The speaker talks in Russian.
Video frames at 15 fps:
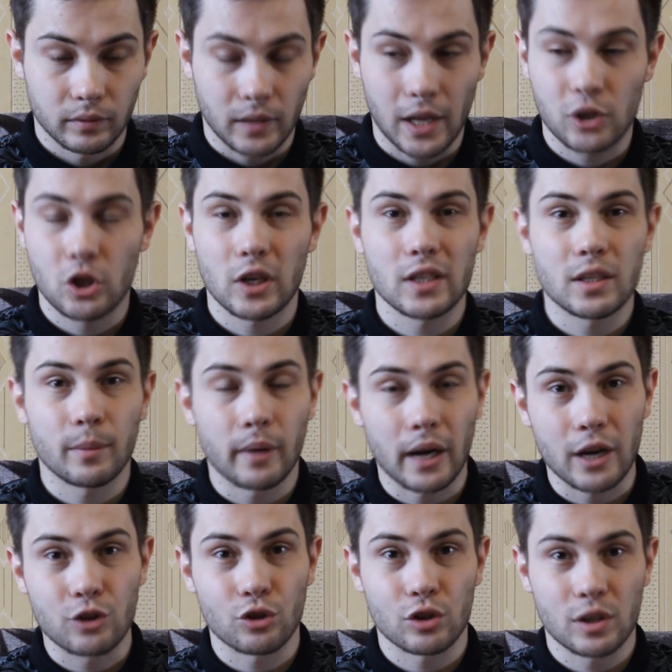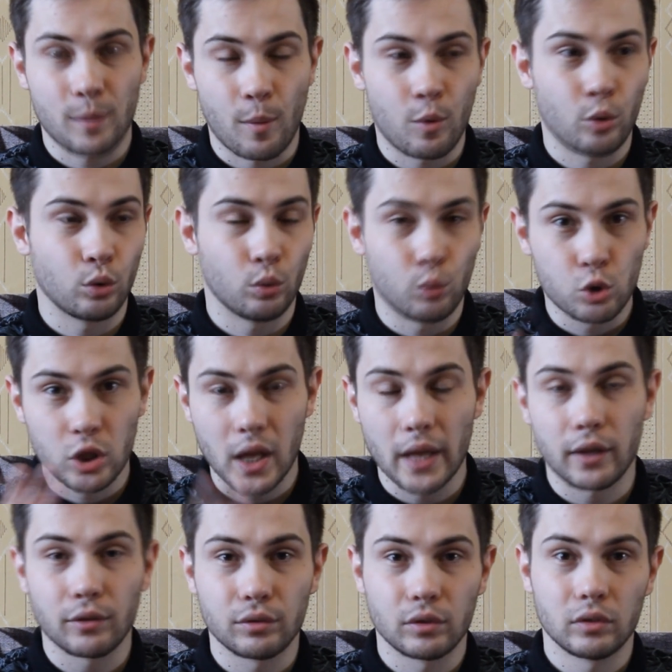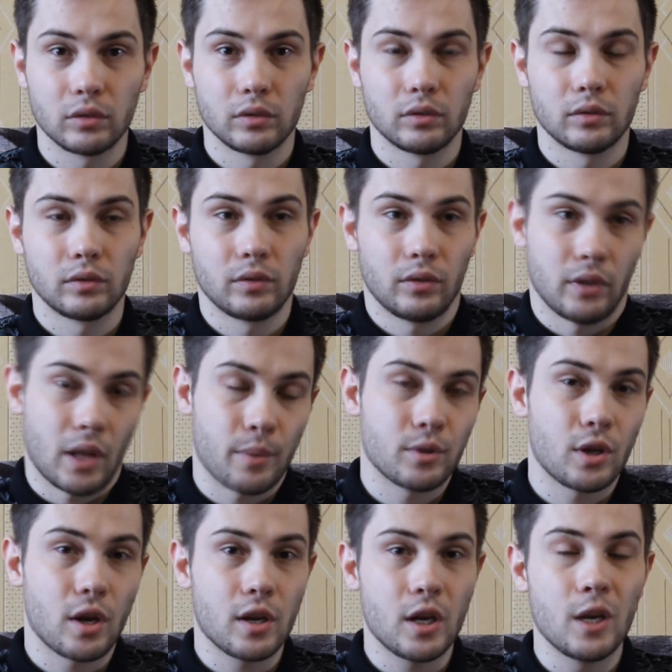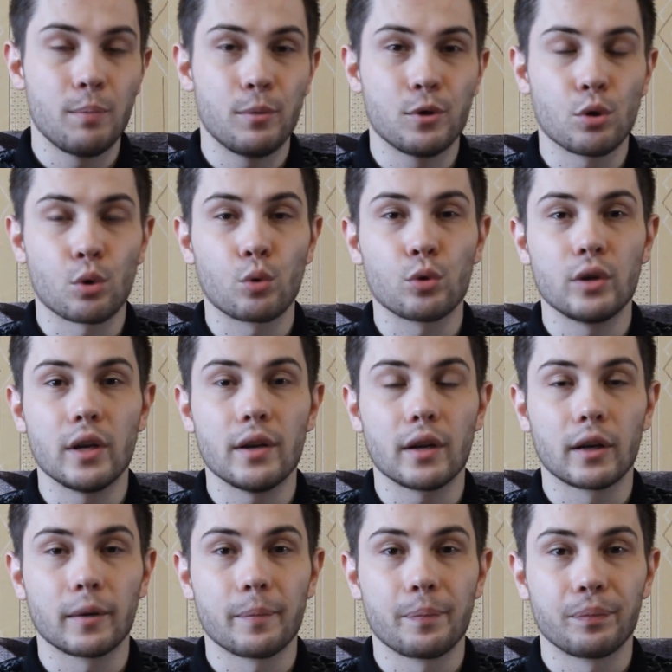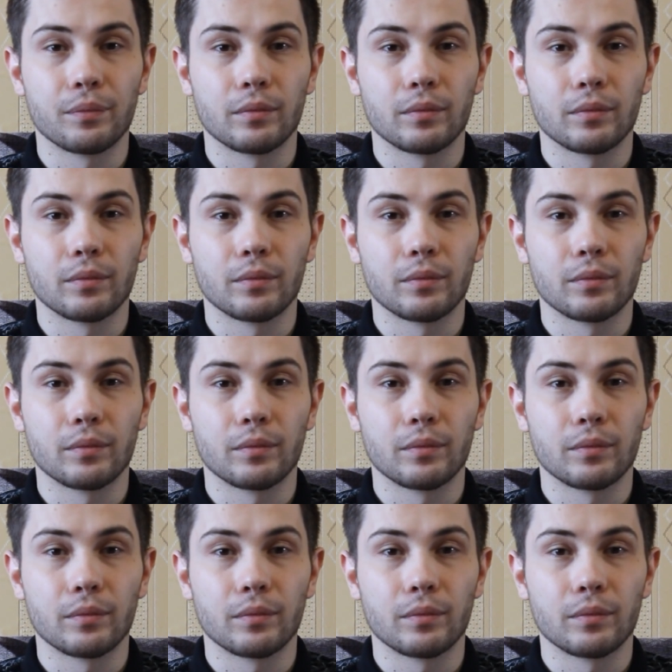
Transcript: Начали заморачиваться по поводу бушлатов, нам зарядили пятерку денег.